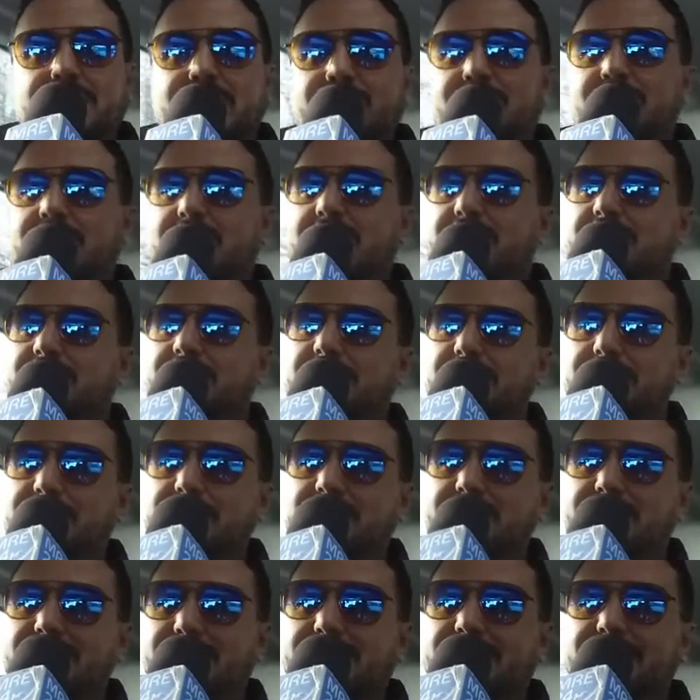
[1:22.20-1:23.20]
فوالا
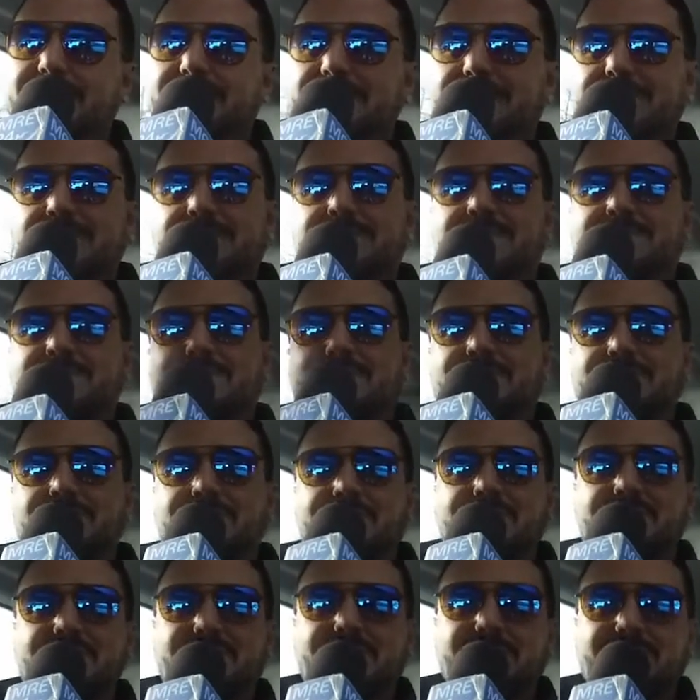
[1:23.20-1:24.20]
اوكي
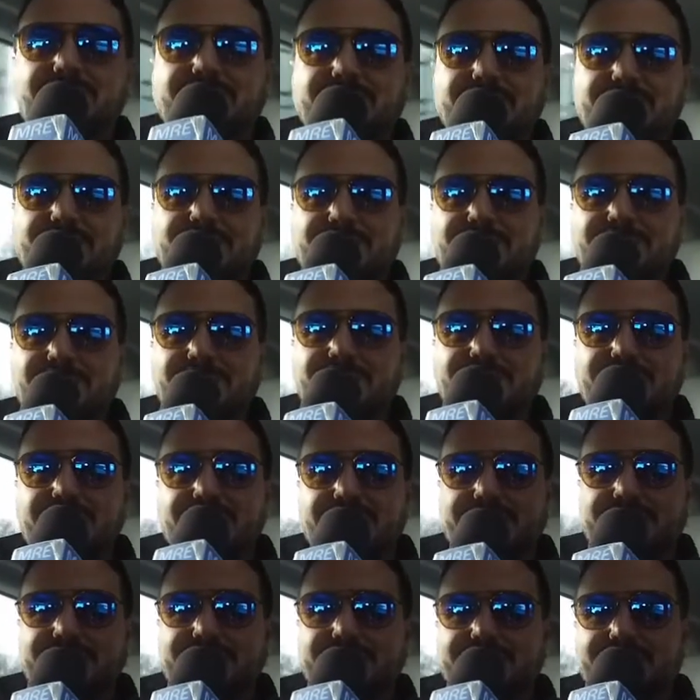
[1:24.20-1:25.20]
بالنسبه
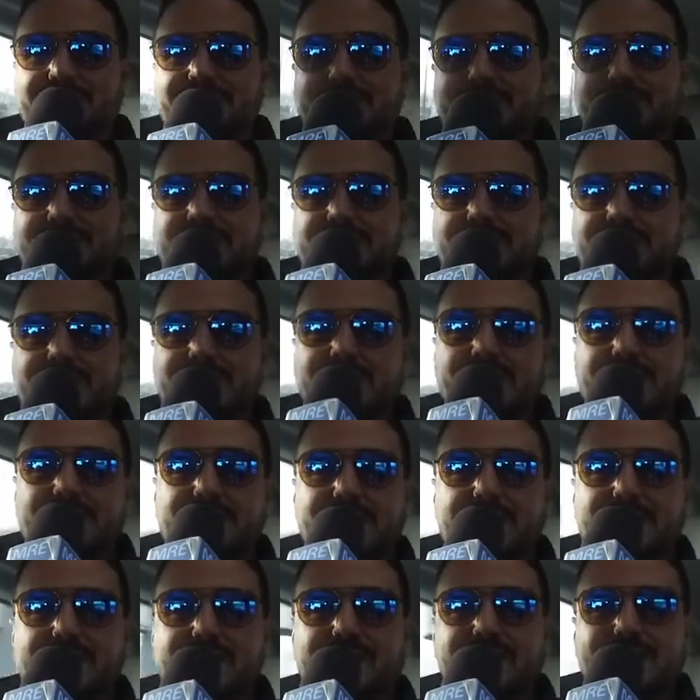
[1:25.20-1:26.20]
لرشيد شو آه.
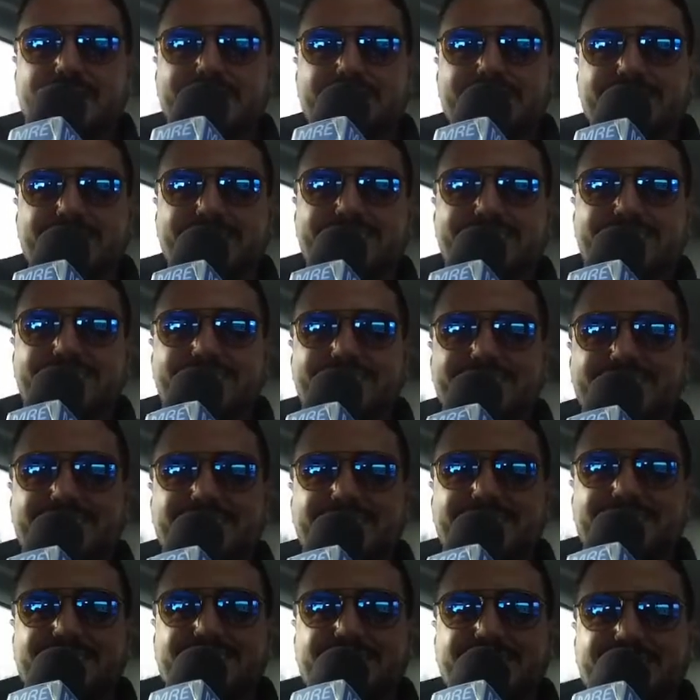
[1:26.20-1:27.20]
اه
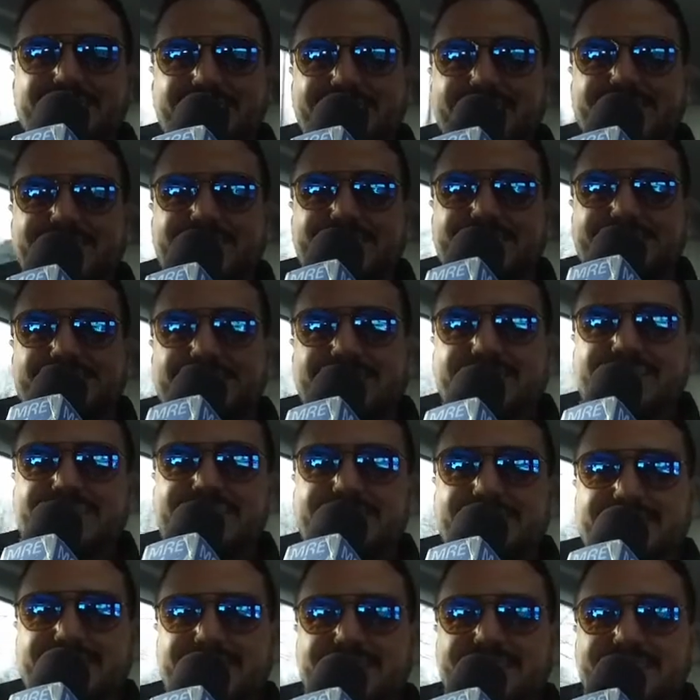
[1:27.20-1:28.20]
لاحظنا
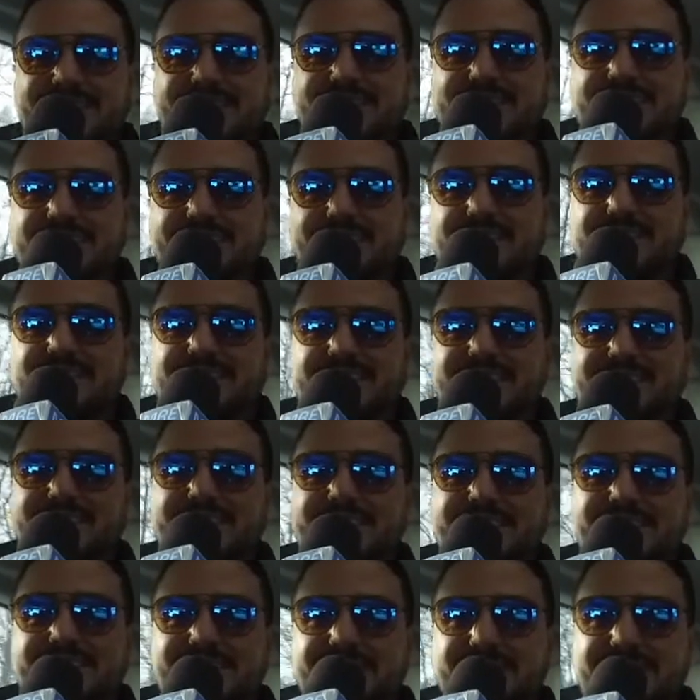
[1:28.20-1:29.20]
مؤخرا بانك
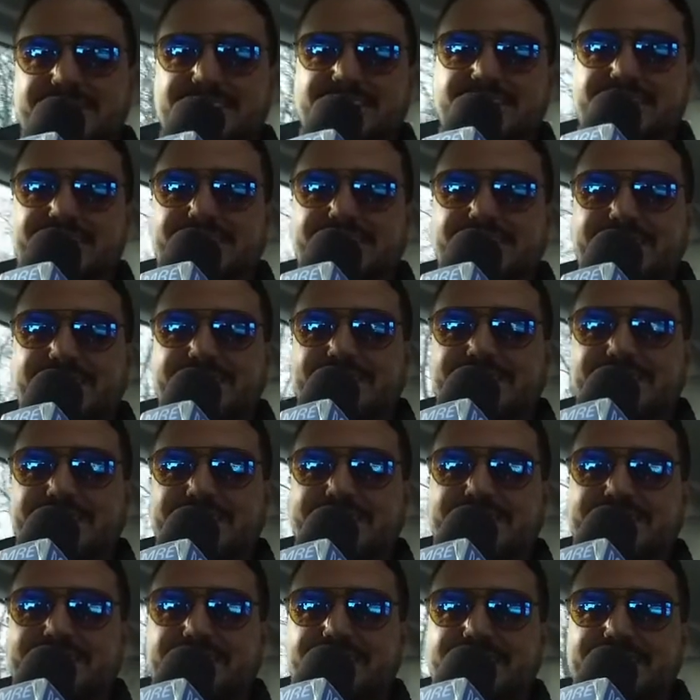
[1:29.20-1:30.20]
كتستضف كتبدا
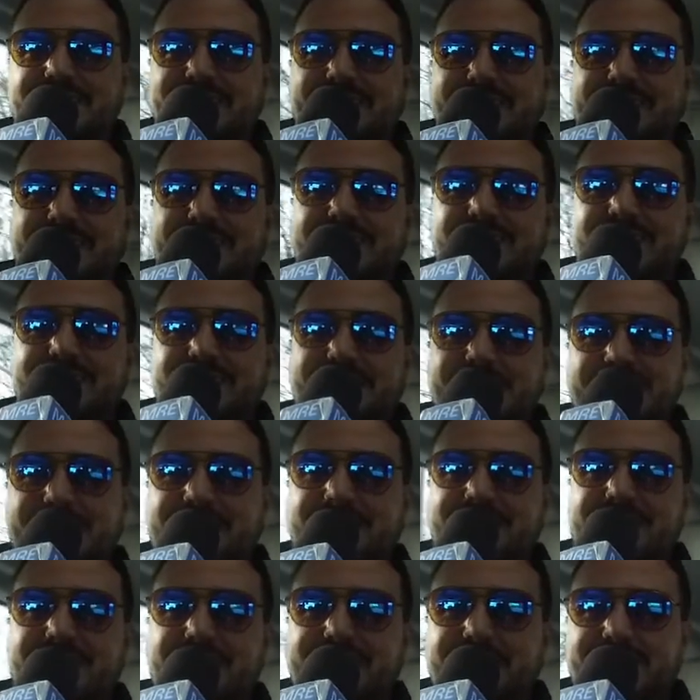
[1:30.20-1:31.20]
بالاطفال الصغار شنو
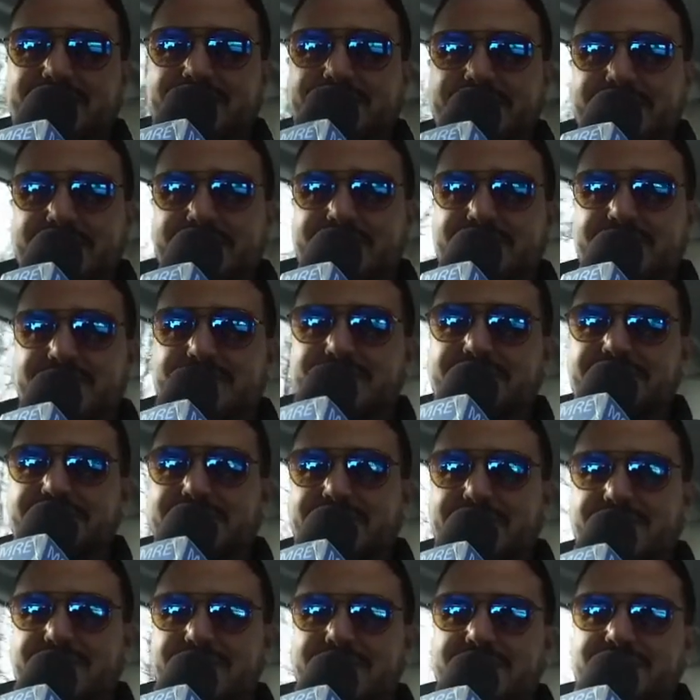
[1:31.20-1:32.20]
هو السر ديال هذه
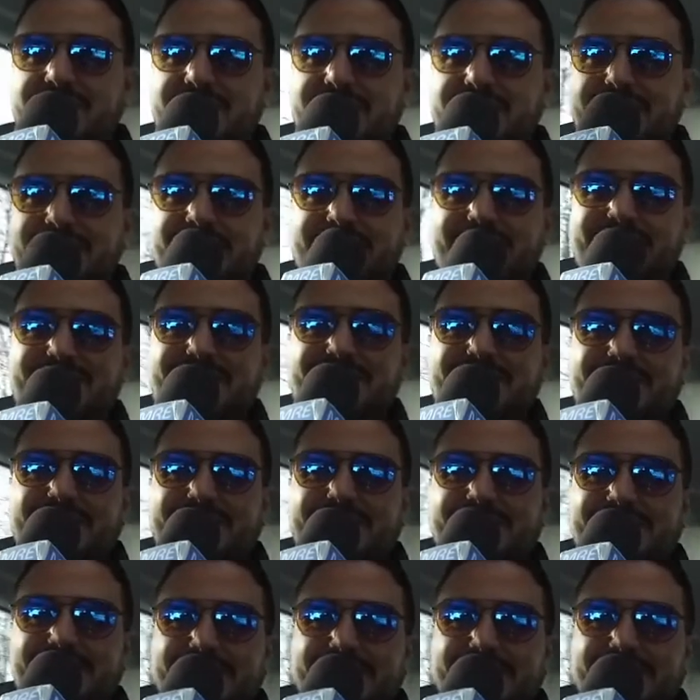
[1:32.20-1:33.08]
آه، الاستضافه